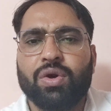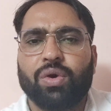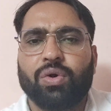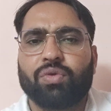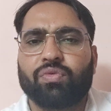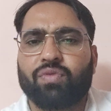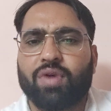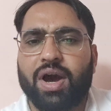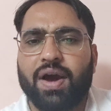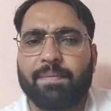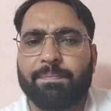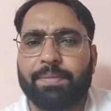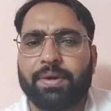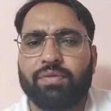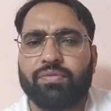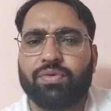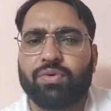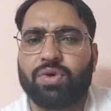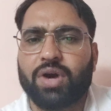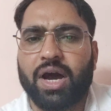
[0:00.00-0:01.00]
और वहाँ
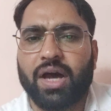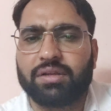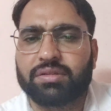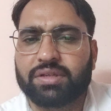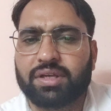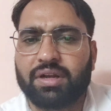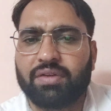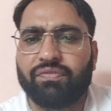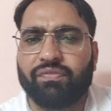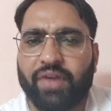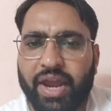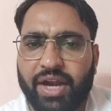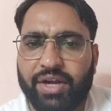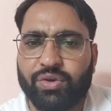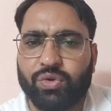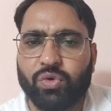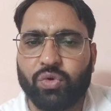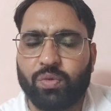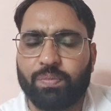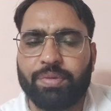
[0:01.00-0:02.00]
पे वो आजकल
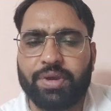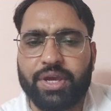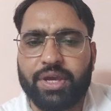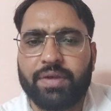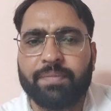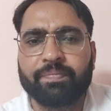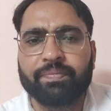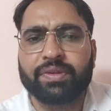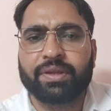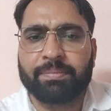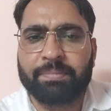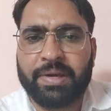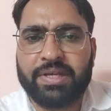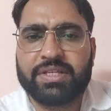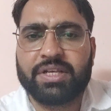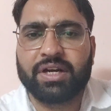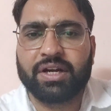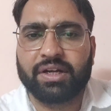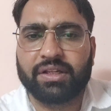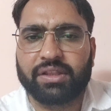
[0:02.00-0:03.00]
फैट को भी
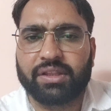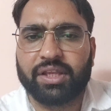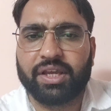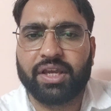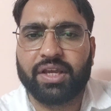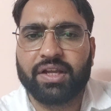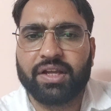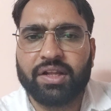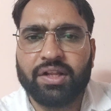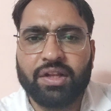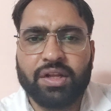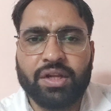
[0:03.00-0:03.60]
मेज़र करते हैं